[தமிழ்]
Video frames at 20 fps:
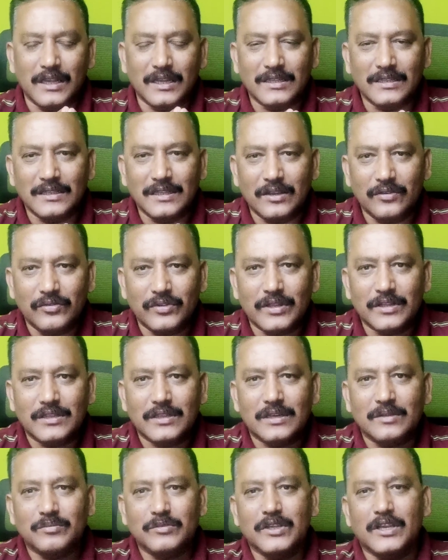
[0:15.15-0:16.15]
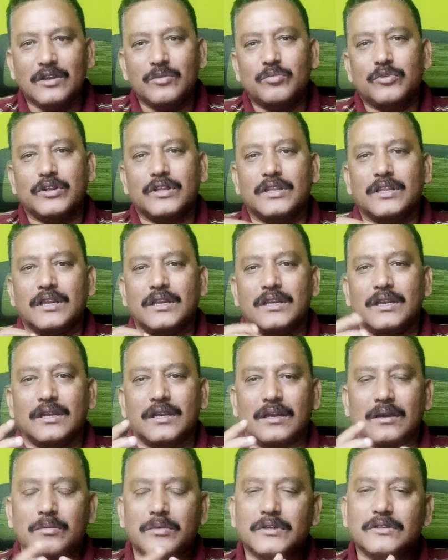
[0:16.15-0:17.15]
எந்த விதத்திலும் ஏற்புடையது அல்ல
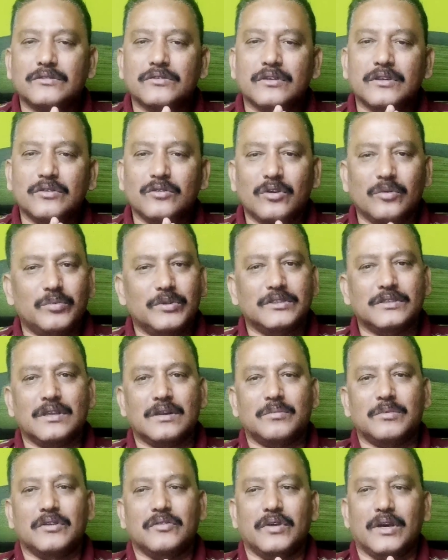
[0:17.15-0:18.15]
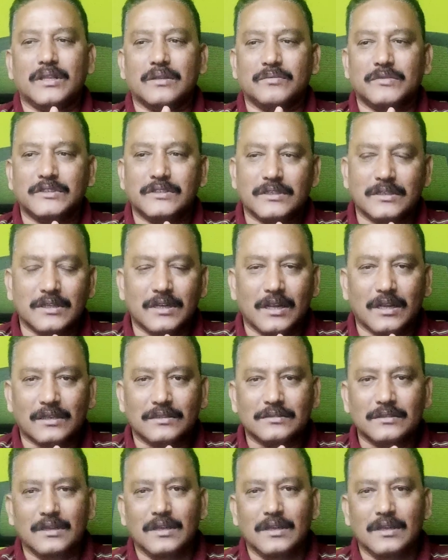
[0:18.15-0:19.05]
அப்படின்னு சொல்லி ஓபிஎஸ் தரப்பில் வாதம் வச்சுருக்கிறாங்க